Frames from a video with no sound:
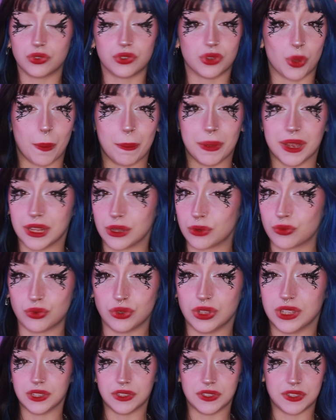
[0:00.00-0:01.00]
s'en bat les
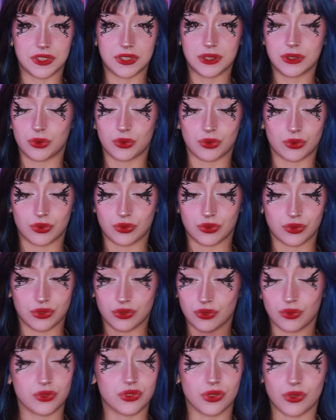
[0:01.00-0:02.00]
Ici,
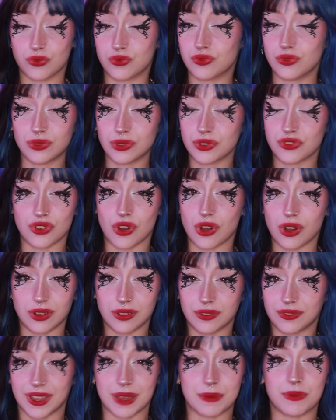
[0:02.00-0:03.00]
on, s'en fout. Genre,
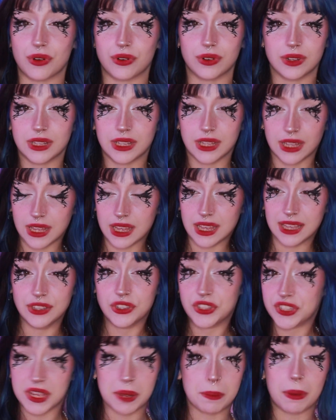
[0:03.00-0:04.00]
vraiment.
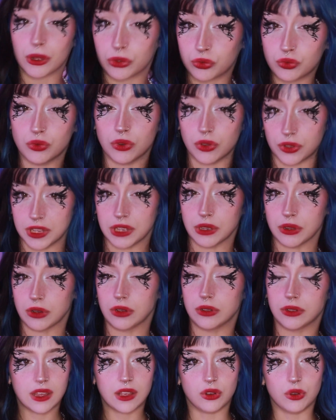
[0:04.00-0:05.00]
Ici et partout hein, d'ailleurs.
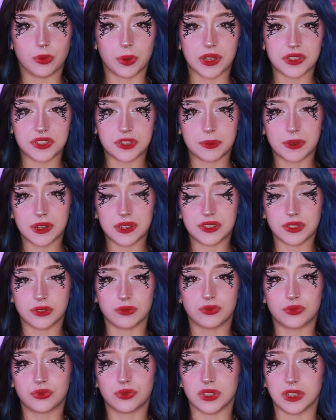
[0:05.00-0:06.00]
Hein. Le principal, c'est que
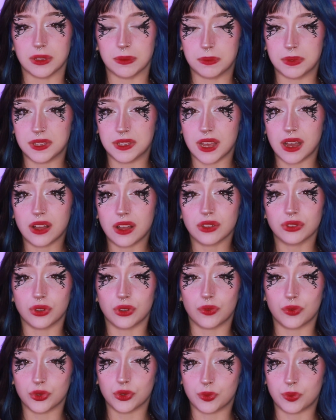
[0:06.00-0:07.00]
vous soyez bien
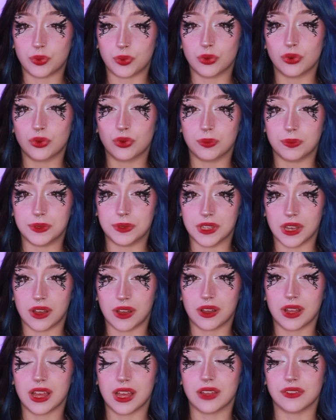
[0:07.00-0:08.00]
dans votre peau,
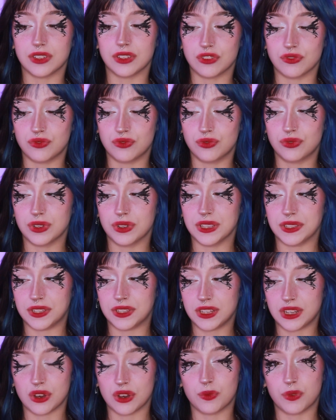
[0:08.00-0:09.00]
bien avec vous. Et
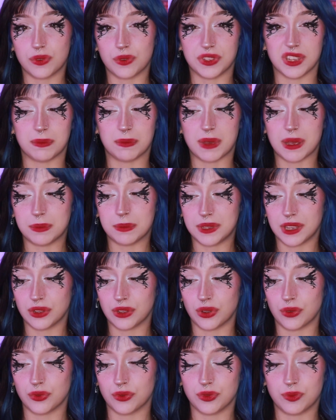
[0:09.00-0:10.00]
si, comme moi, vous êtes pas bien
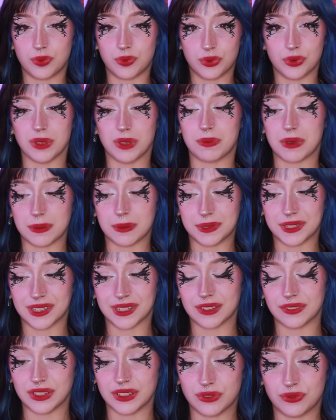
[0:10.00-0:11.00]
dans votre peau et pas bien
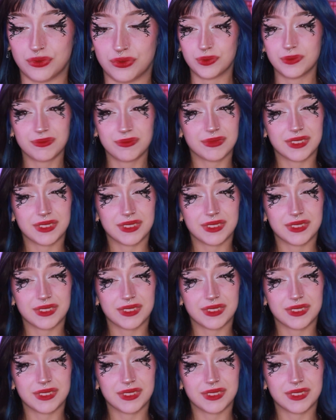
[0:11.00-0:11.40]
avec vous,